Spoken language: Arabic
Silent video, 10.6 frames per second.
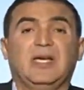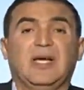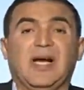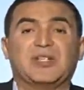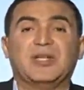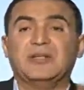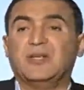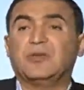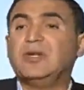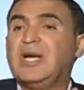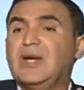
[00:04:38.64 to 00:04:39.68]
عشان تقدر
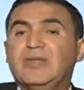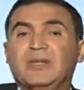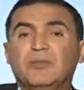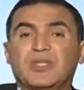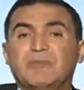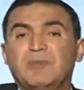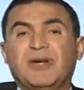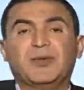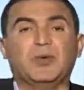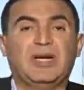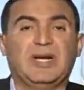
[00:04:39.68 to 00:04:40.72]
تقول الحيوان ده مصاب
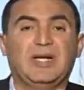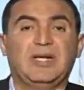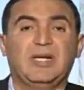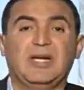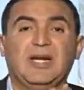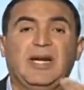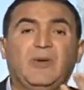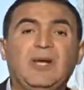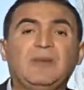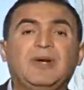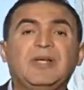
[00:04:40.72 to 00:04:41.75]
بمرض ولا لأ.
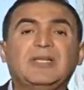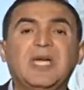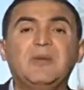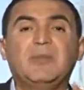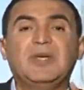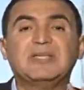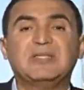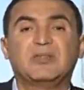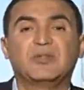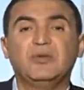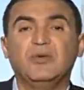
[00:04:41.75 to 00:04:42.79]
الحيوان المريض دايما
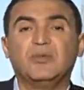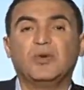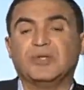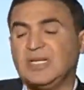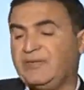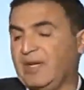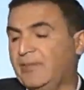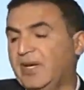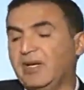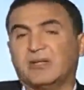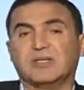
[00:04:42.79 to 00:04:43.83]
بيسلك سلوك مختلف عن
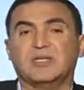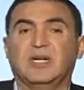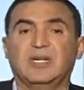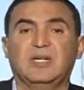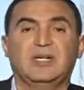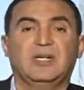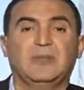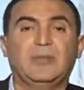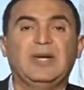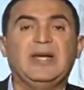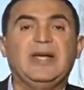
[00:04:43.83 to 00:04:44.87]
باقي القطيع.
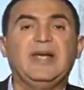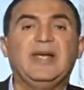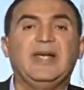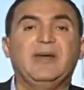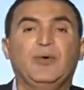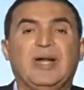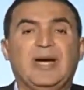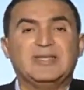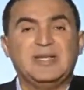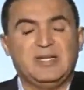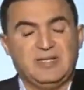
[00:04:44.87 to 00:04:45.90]
بنلاقيه إيه؟
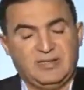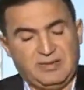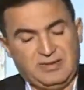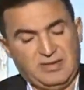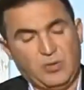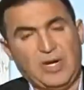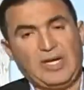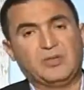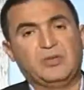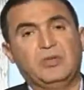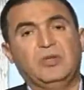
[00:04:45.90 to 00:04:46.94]
منعزل
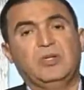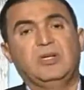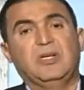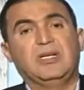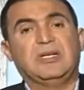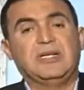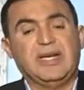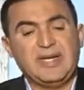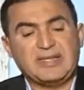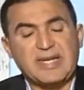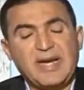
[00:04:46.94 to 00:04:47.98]
لوحده.
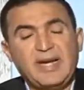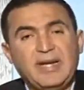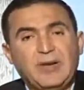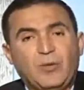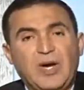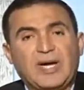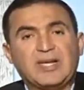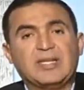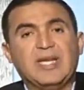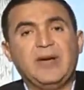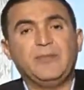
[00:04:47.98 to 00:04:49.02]
تلاقيه تاني
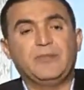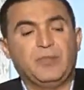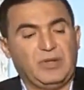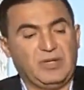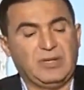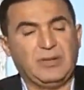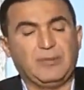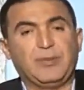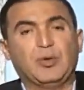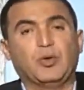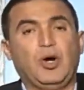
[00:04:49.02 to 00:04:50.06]
واخد جنب
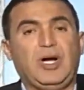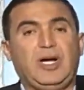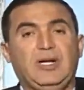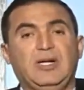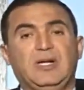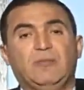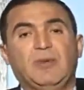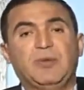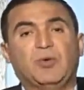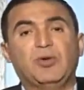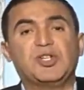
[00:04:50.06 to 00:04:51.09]
بيكح ما
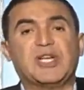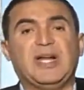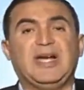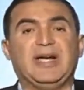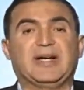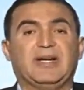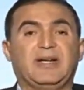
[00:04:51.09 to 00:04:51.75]
بيخشش على الأكل